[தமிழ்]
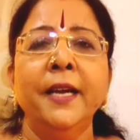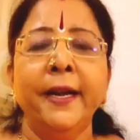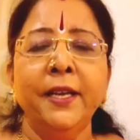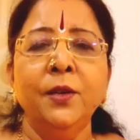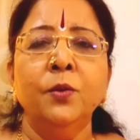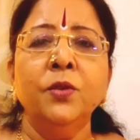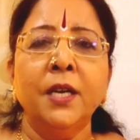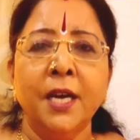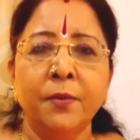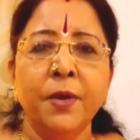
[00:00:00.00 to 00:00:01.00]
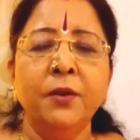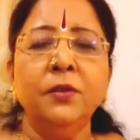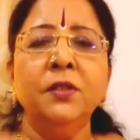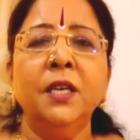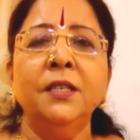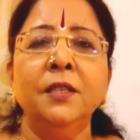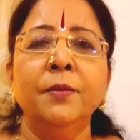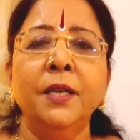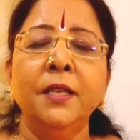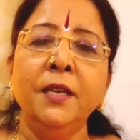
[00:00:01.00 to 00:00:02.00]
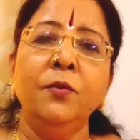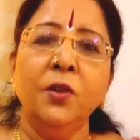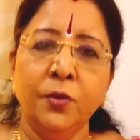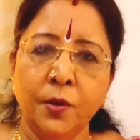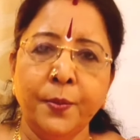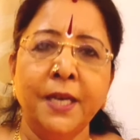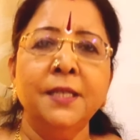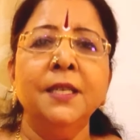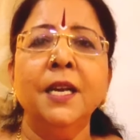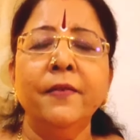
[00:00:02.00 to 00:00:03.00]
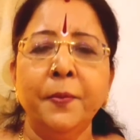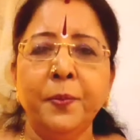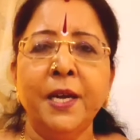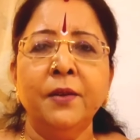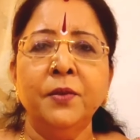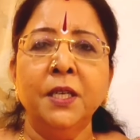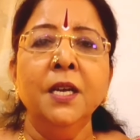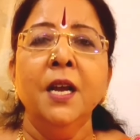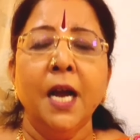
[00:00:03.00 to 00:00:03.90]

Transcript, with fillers: கிடைக்கும் உங்க கர்மாவுக்கு தகுந்த மாதிரி உங்களுக்கு ஒரு பரீட்சையெல்லாம் வைப்பார் அவரு